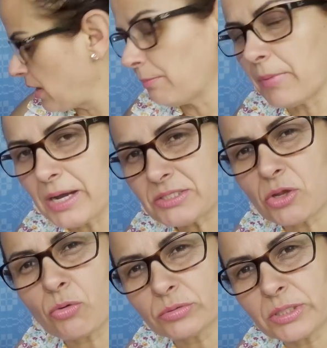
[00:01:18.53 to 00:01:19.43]
mas eu
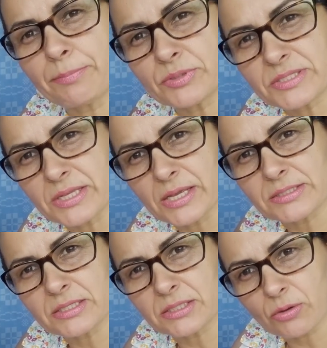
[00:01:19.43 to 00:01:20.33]
encontrei por R$
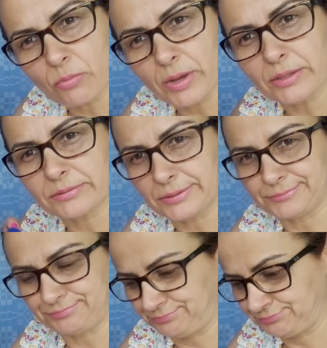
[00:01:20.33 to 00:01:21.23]
6,50.
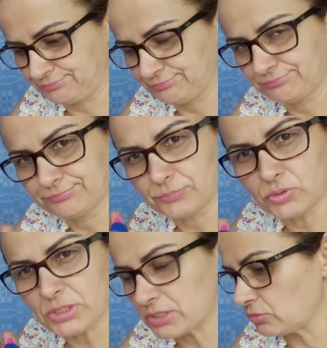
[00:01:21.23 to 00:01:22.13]

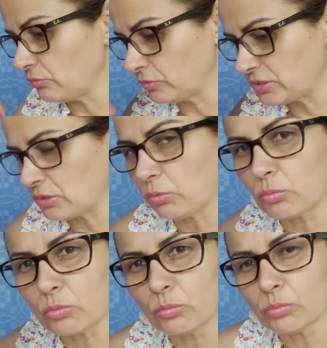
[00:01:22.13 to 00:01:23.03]
Por isso, vou dizer
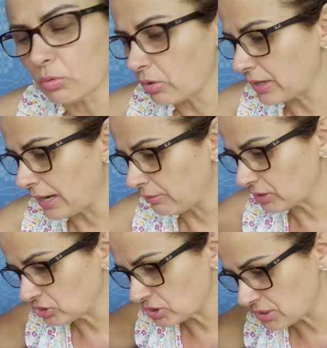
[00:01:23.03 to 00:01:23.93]
o, o local que
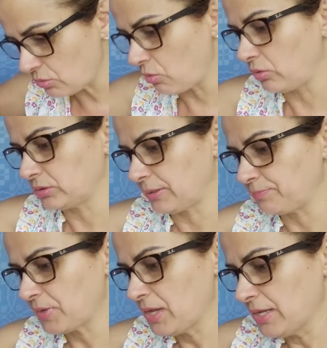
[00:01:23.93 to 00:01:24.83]
a gente se encontra.
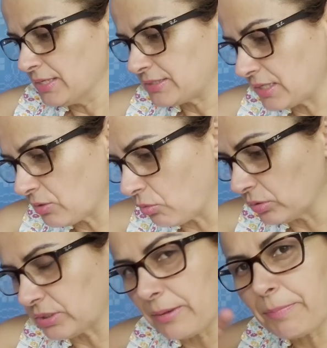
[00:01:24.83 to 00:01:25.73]
Se
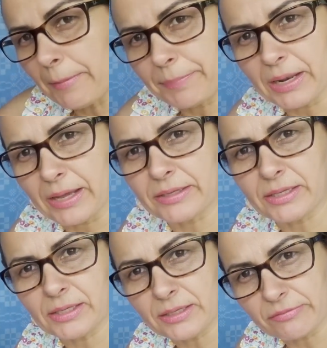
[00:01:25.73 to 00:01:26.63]
encontra em
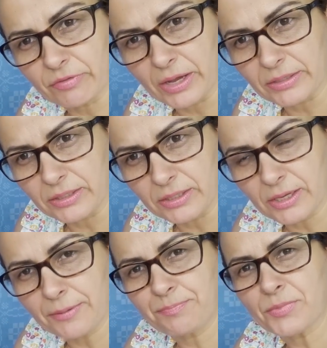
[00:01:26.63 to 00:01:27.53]
papelaria e
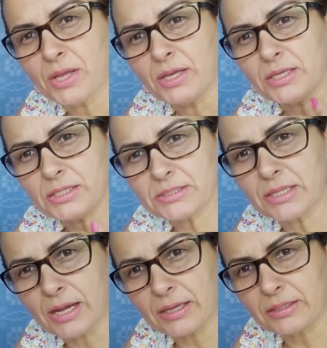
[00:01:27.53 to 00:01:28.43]
livraria e
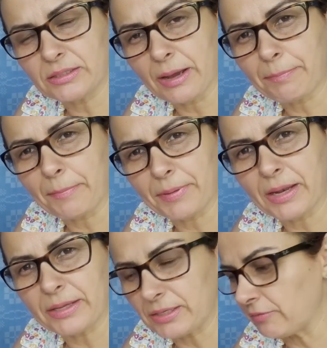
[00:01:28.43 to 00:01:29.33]
na, e na
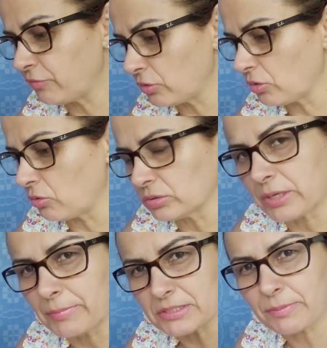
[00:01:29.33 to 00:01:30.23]
papelaria foi que eu
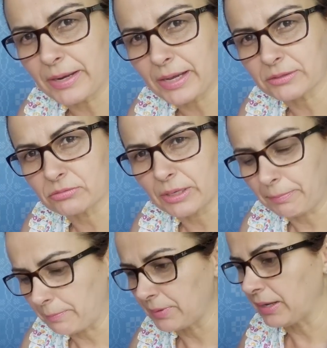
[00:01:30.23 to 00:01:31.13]
encontrei mais barato. Na
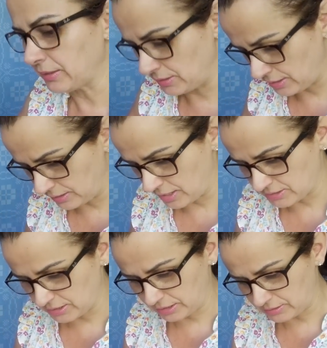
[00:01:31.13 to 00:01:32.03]
papelaria, que é
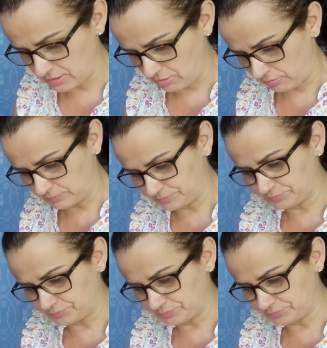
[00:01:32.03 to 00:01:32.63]
essa daqui, ó.